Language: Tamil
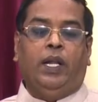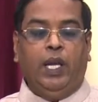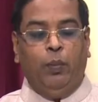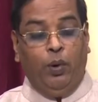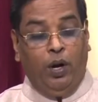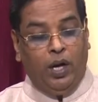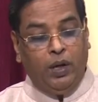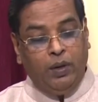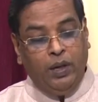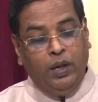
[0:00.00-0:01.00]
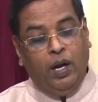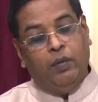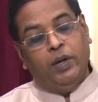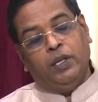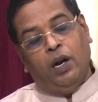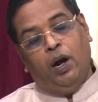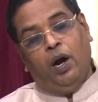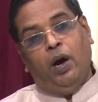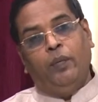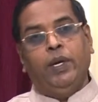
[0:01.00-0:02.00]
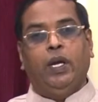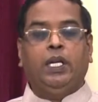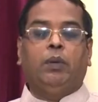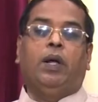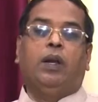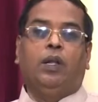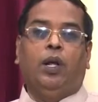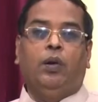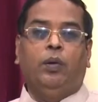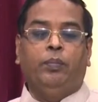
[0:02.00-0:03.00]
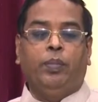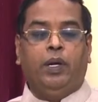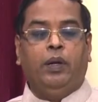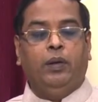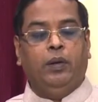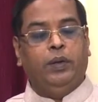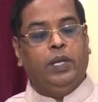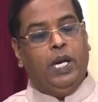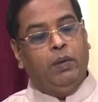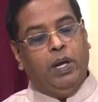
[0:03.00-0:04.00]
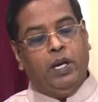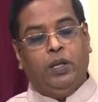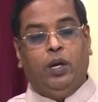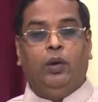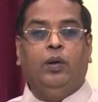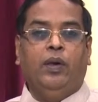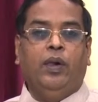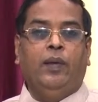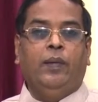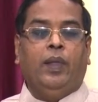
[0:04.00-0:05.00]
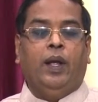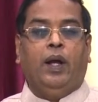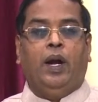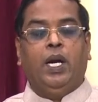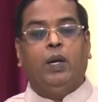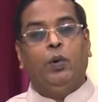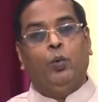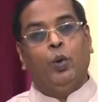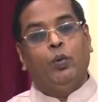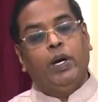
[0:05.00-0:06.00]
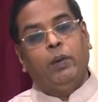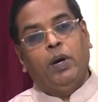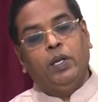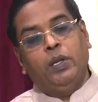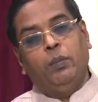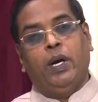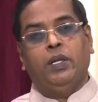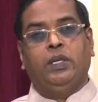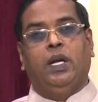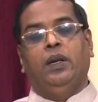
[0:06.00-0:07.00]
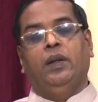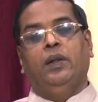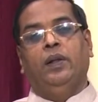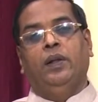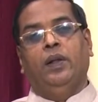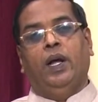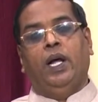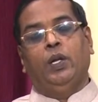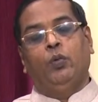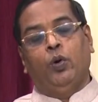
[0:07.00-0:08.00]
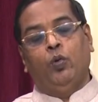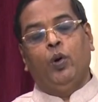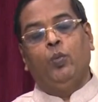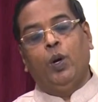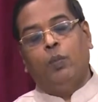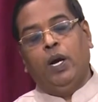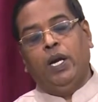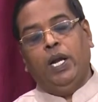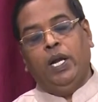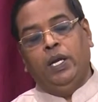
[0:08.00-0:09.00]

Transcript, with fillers: அதே போல் ஆண்டவர் அவரிடத்தில் ஆவி அதிகமாக இருந்தாலும் பெரிய நிறைவாக இருந்தாலும் ஆண்டவர் ஒருவனை மாத்திரம் படைத்தார் அந்த ஒருவன் மூலமாக